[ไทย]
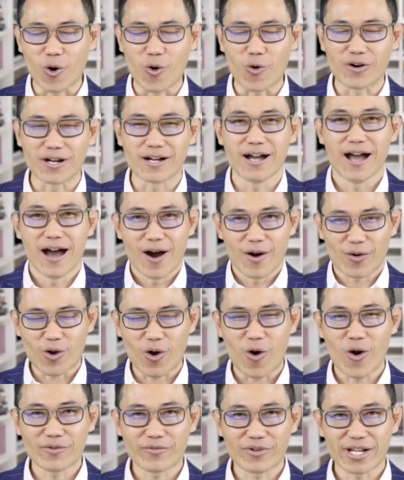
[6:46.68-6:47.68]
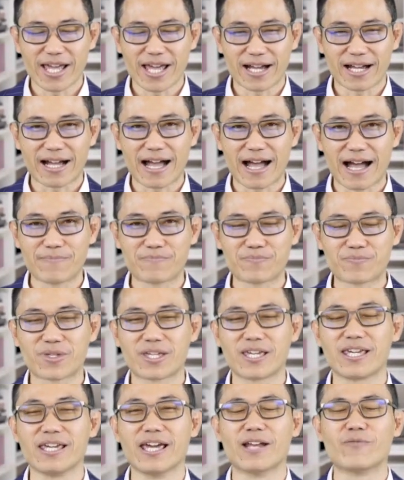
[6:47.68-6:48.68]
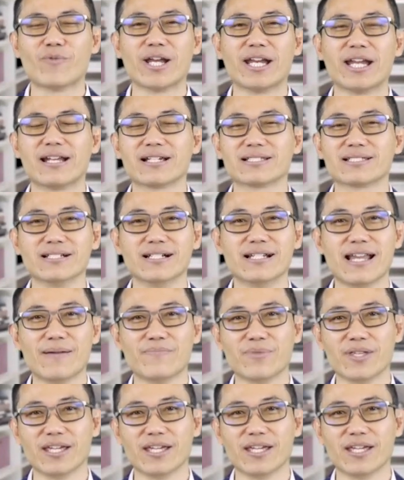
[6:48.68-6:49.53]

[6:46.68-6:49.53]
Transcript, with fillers: จง ร้อยเรียงครับขียนไว้ในหนังสือเล่ม